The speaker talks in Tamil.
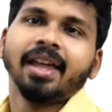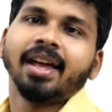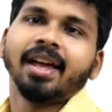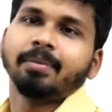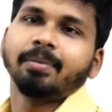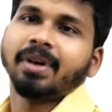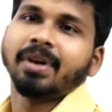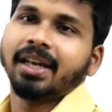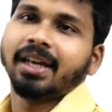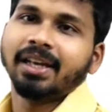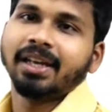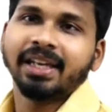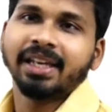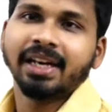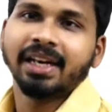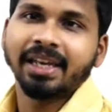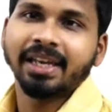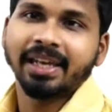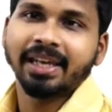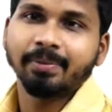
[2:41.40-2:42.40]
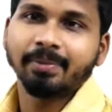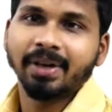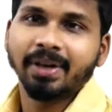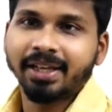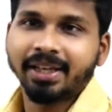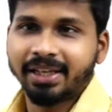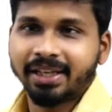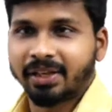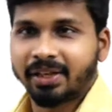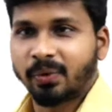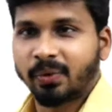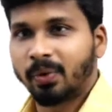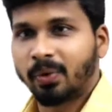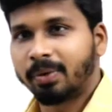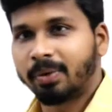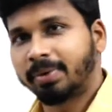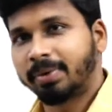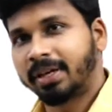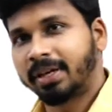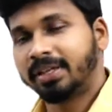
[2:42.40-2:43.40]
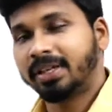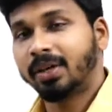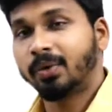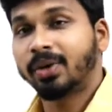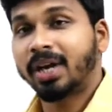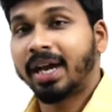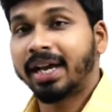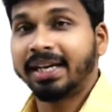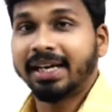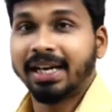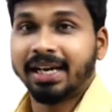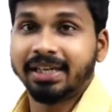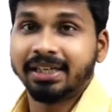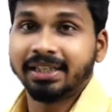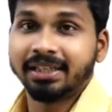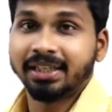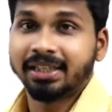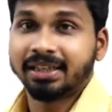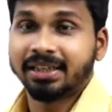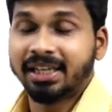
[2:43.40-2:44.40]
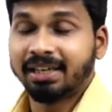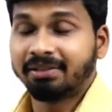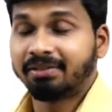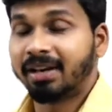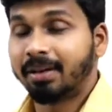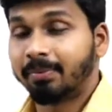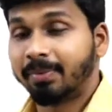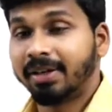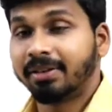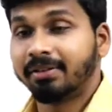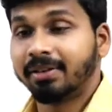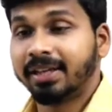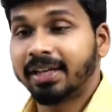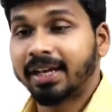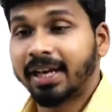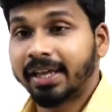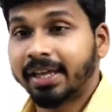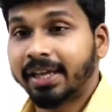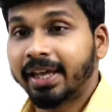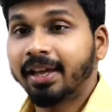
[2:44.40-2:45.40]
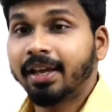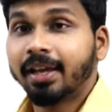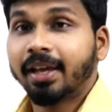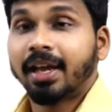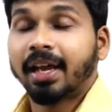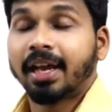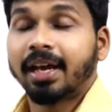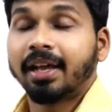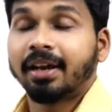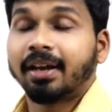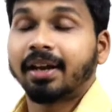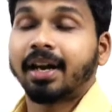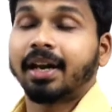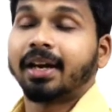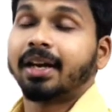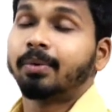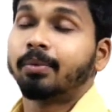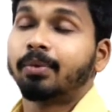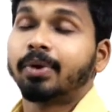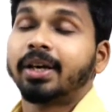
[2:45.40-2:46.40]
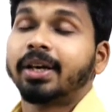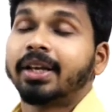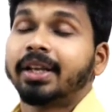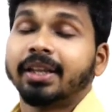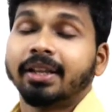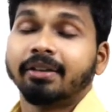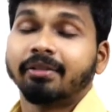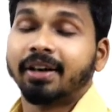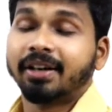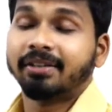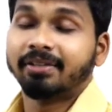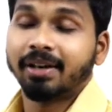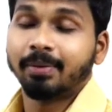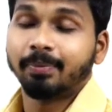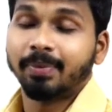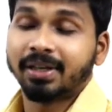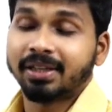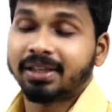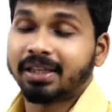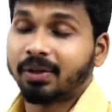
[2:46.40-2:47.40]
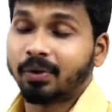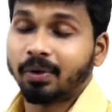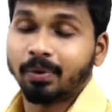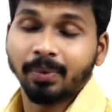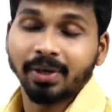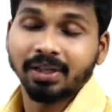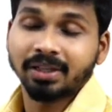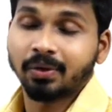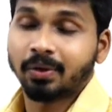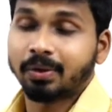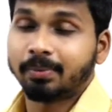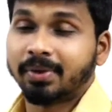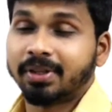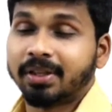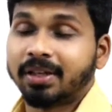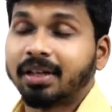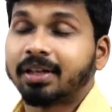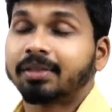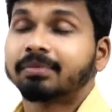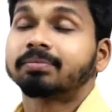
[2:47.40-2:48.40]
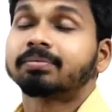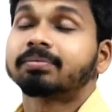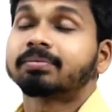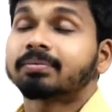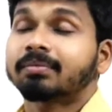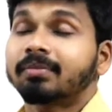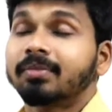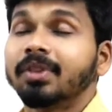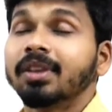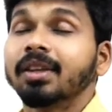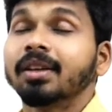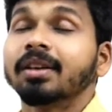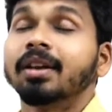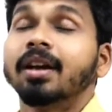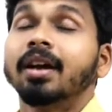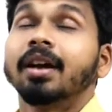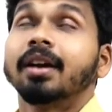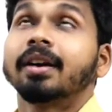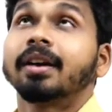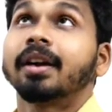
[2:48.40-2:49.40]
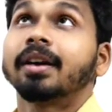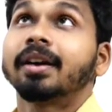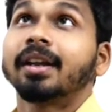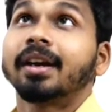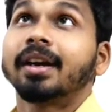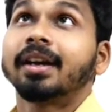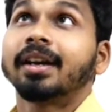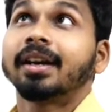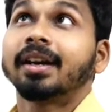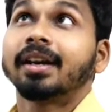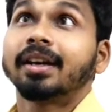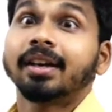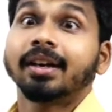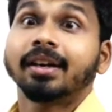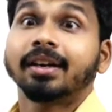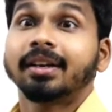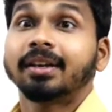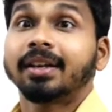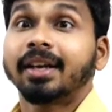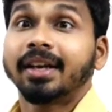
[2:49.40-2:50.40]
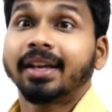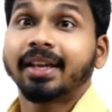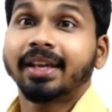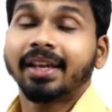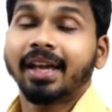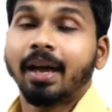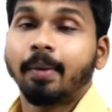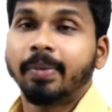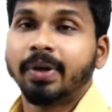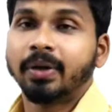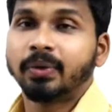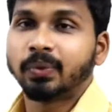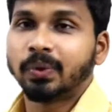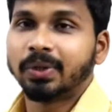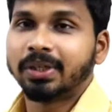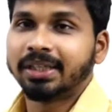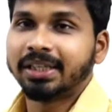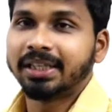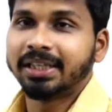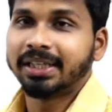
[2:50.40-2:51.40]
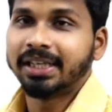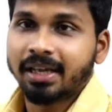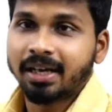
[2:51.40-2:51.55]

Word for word: ஆமாங்க நீங்கள் நினைக்கிற மாதிரி ஒரு பெரிய ஒரு ஐலாண்டு தீவில் போய் விழுகிறாங்க எல்லோரும் கண்ணை மூடிட்டு இந்த வடிவேல் படத்தில் ஒரு படத்தில் வரும் பார்த்தீங்களா டட்ட ரெட்ட ரெட்ட ரெட்டட்டேங்க அப்படின்னு சொல்லிட்டு